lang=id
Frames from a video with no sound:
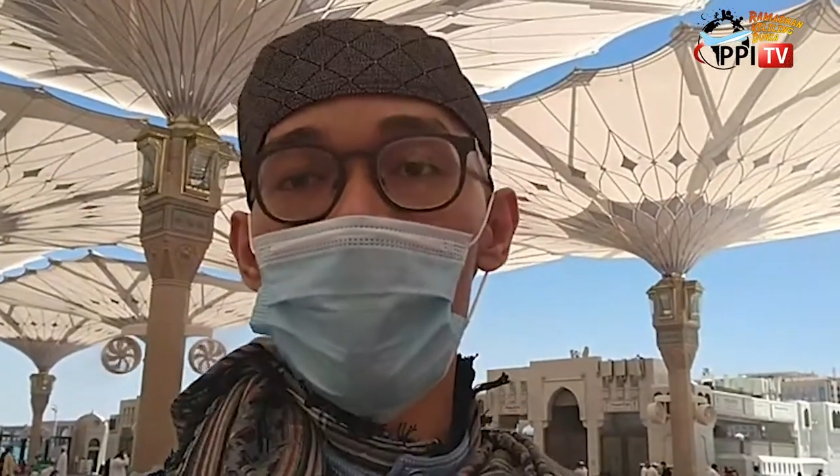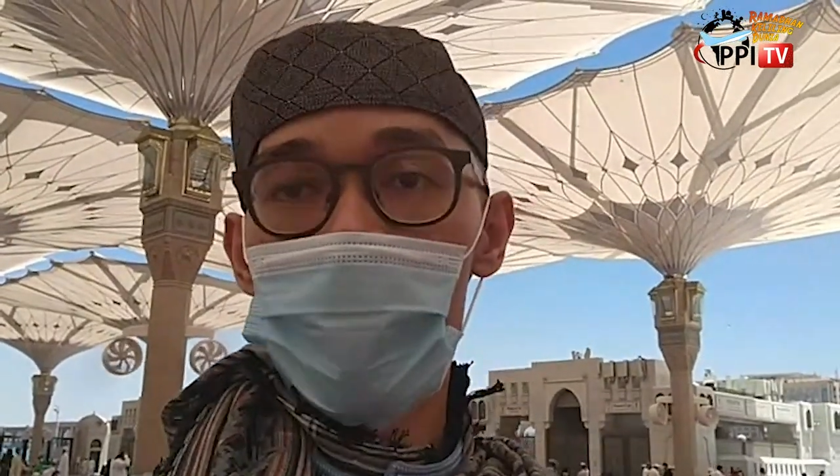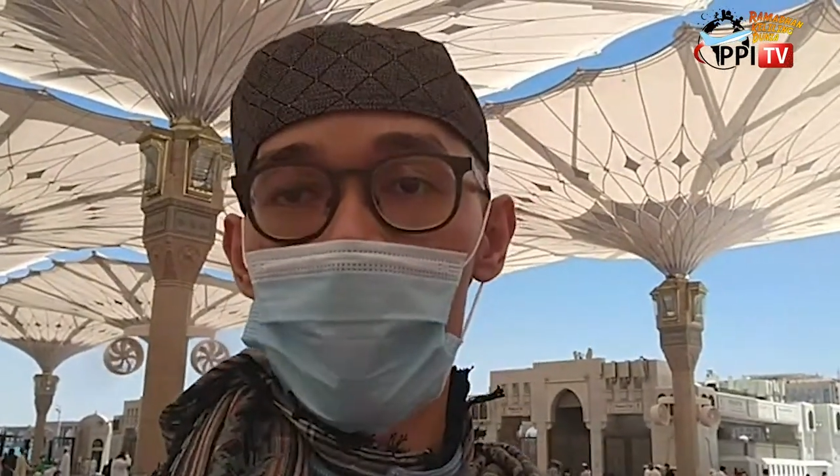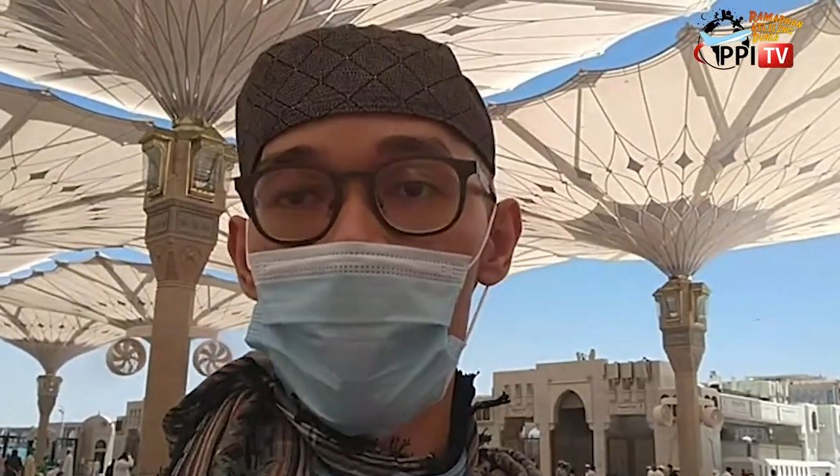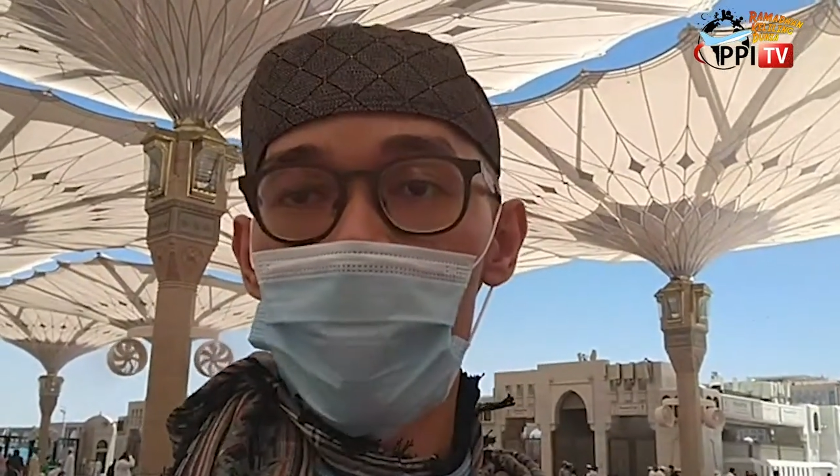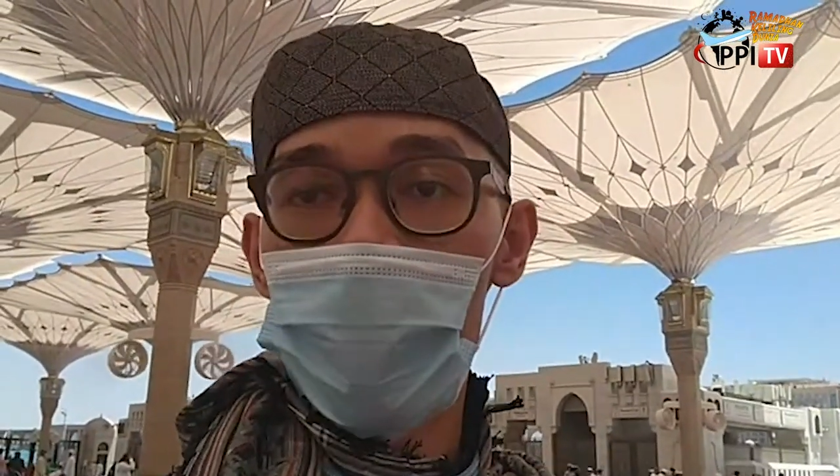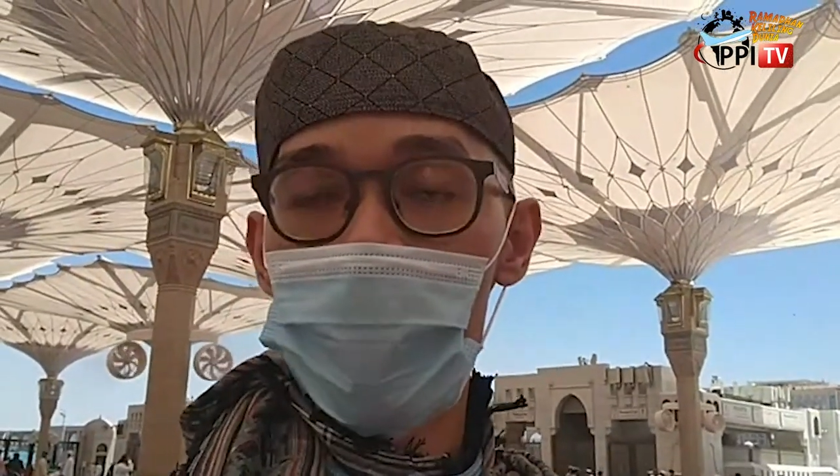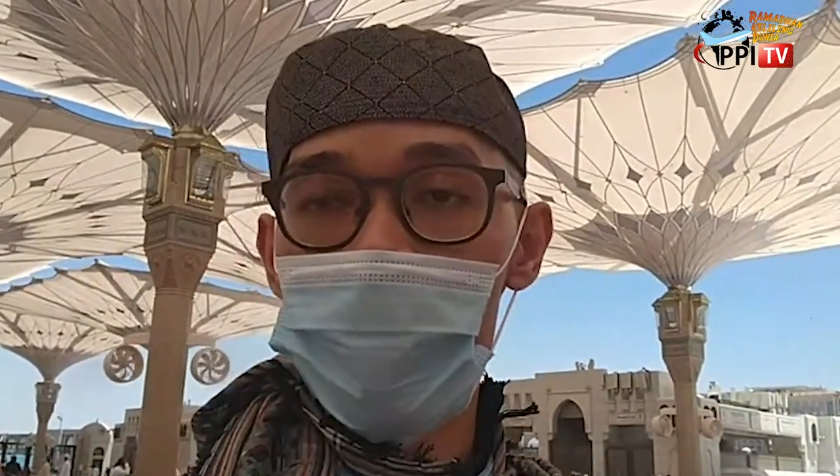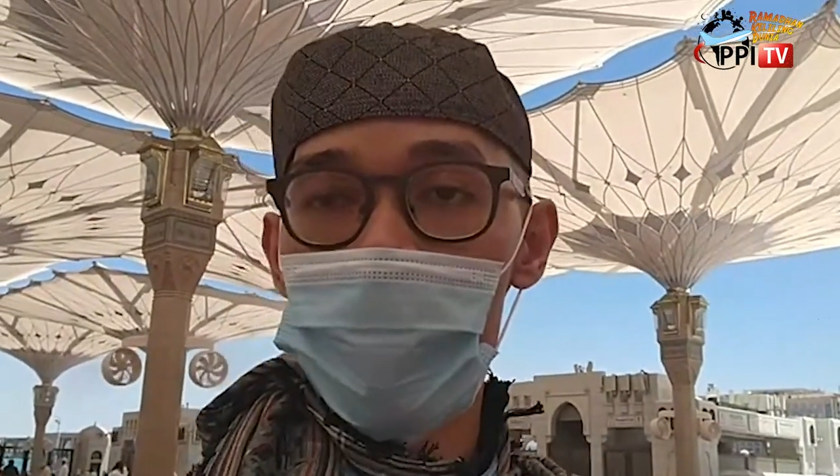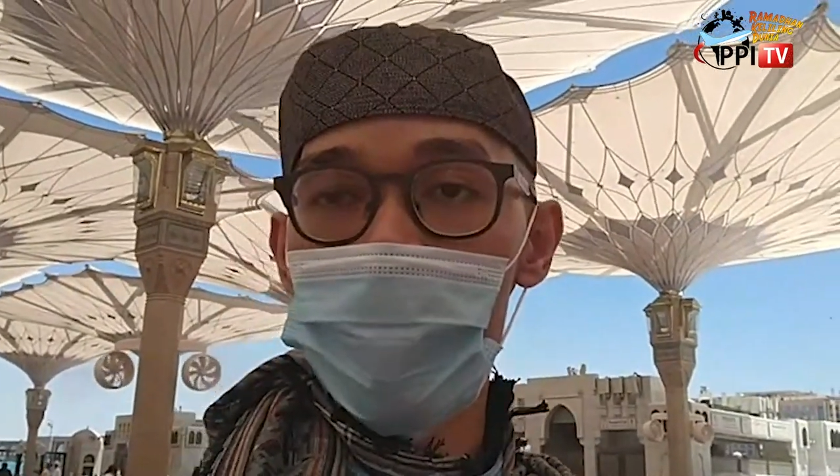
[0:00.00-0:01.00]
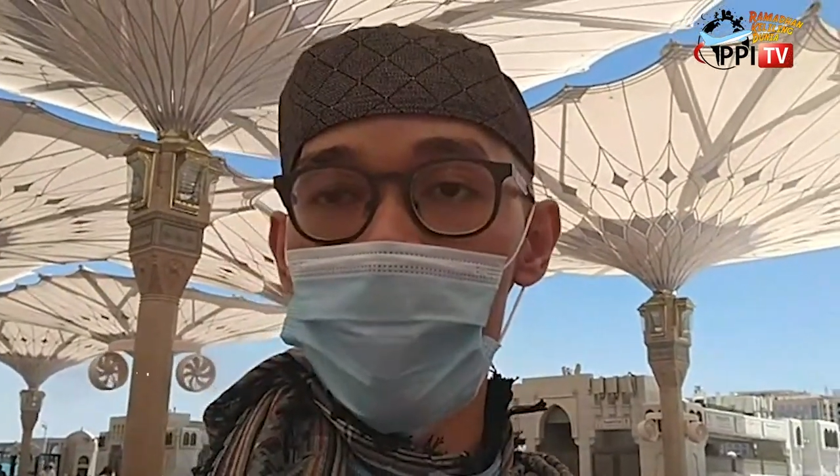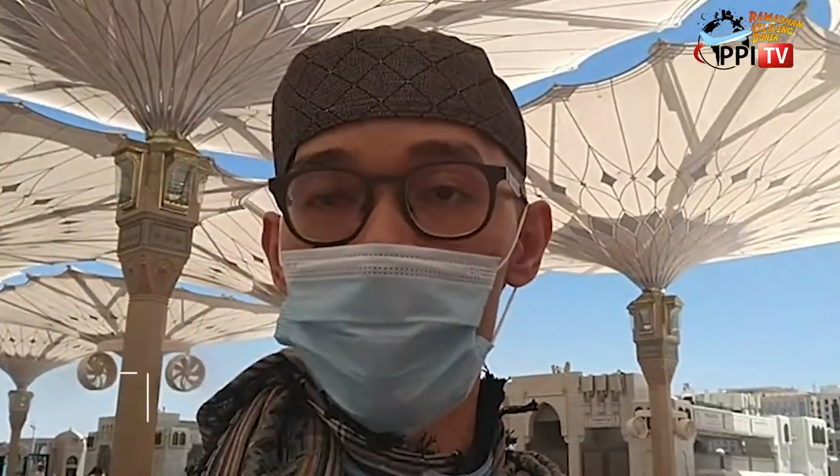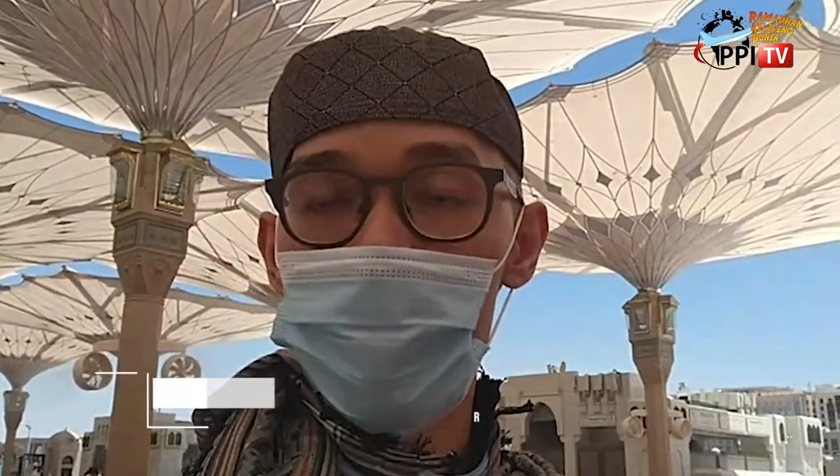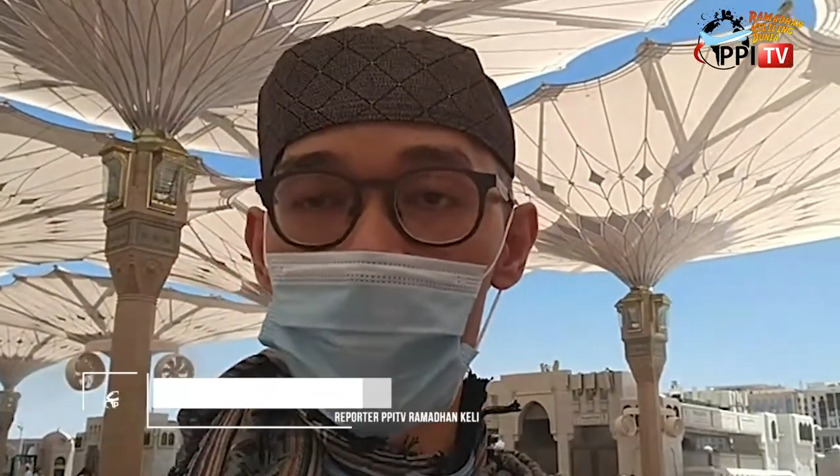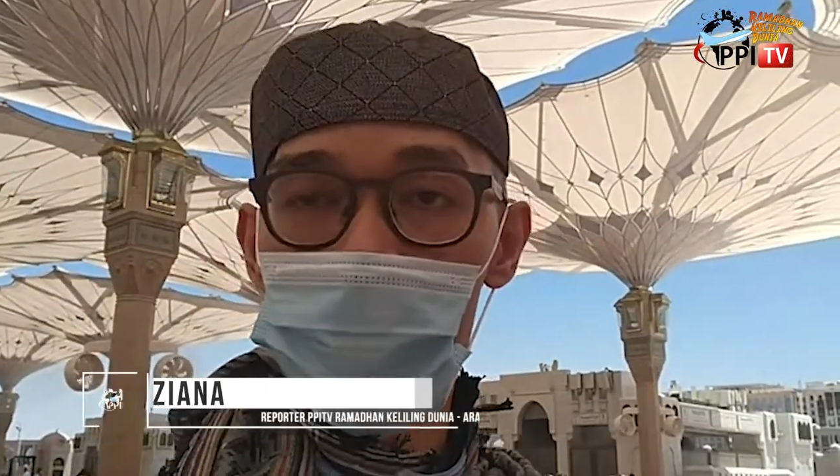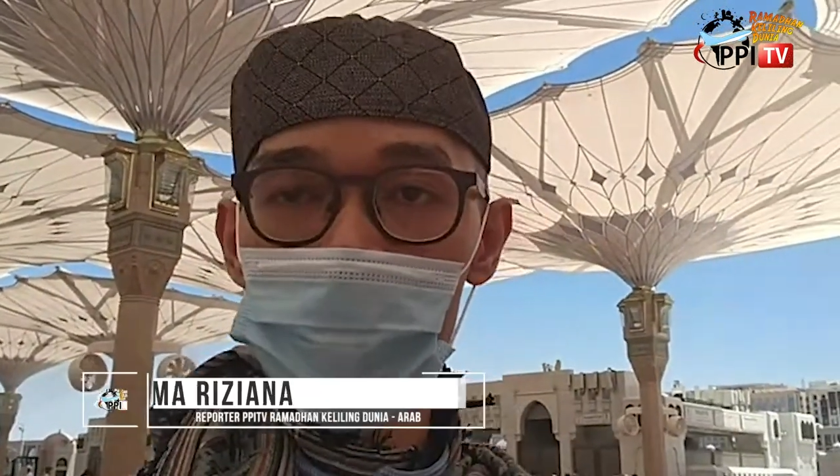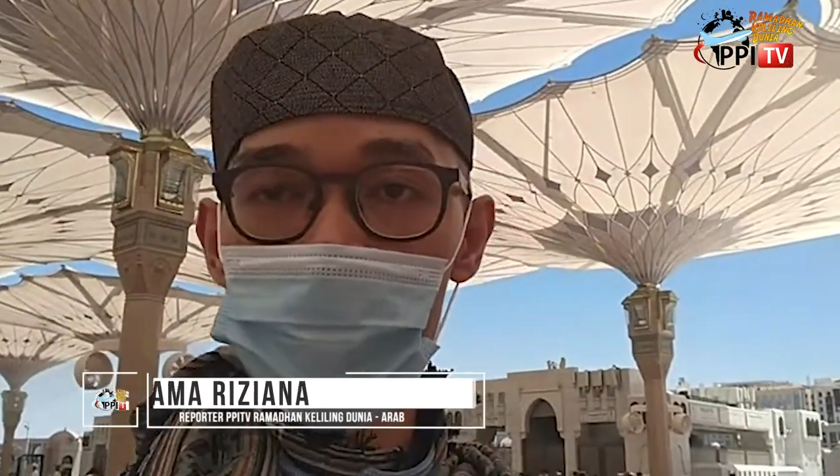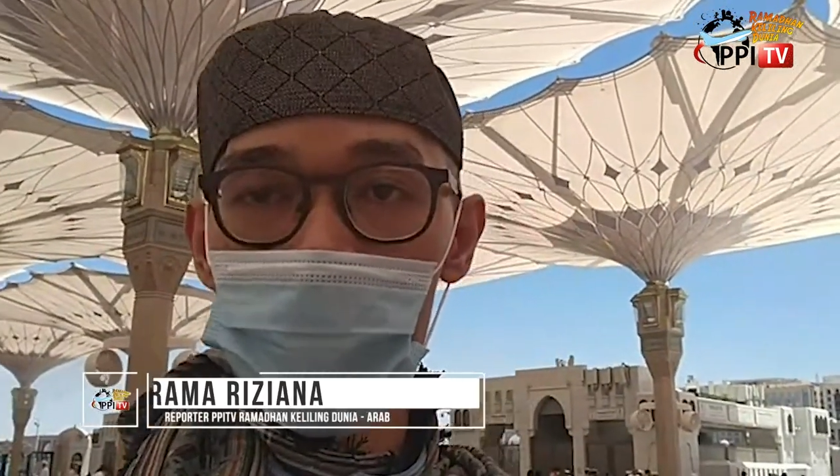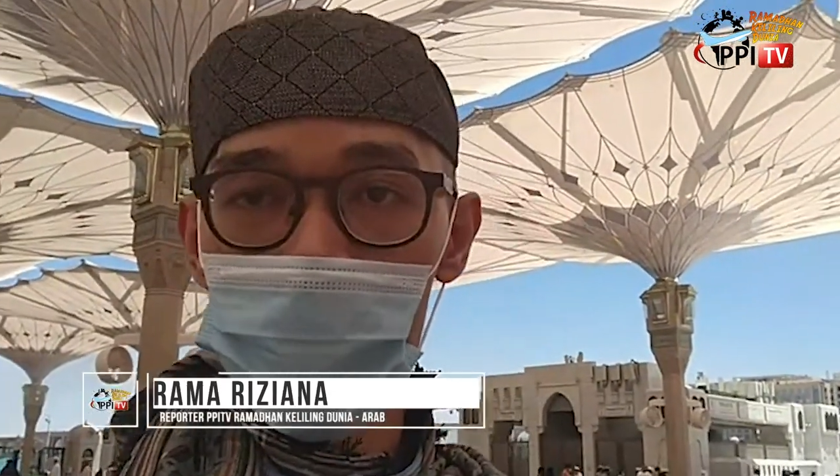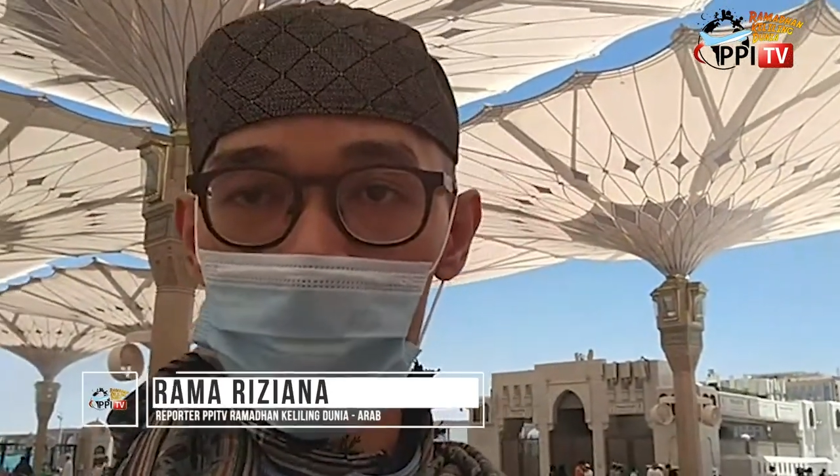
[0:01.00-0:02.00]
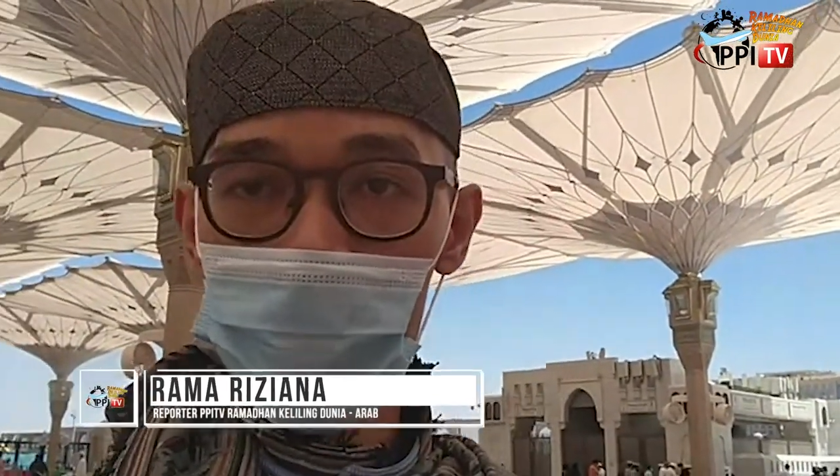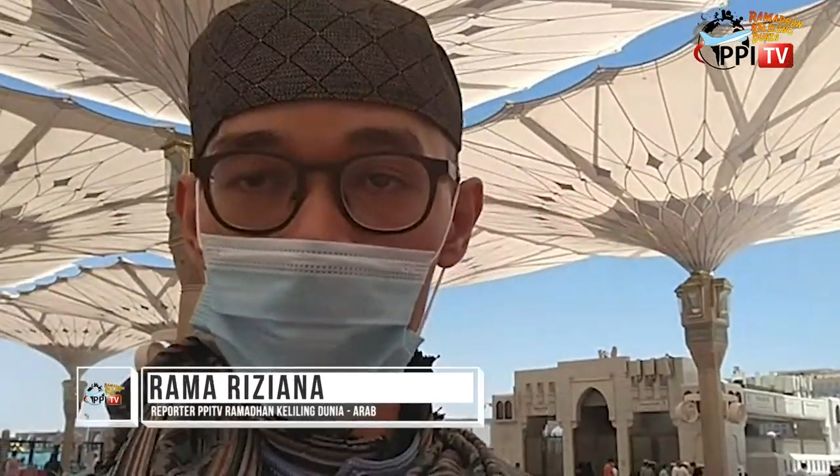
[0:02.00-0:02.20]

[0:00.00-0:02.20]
Nah, kembali bersama